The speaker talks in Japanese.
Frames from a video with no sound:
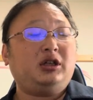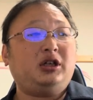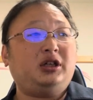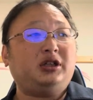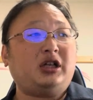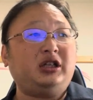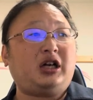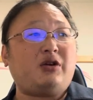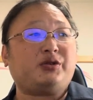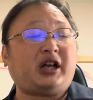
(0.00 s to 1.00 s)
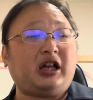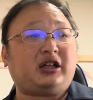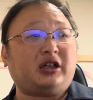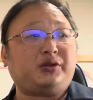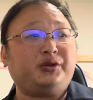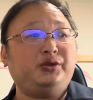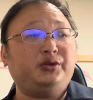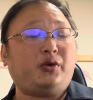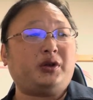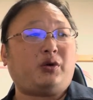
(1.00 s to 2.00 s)
えー、何かをされたとい
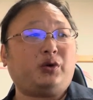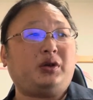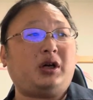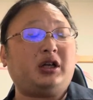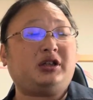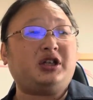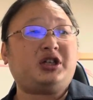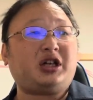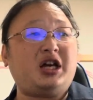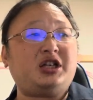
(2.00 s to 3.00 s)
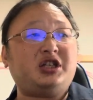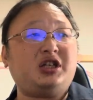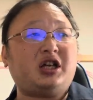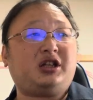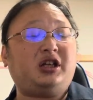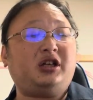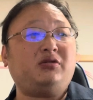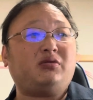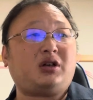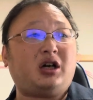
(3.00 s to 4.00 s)
うようなことがあって、仕返しにやってい
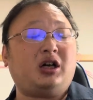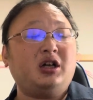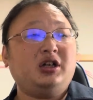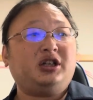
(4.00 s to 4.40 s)
るのか、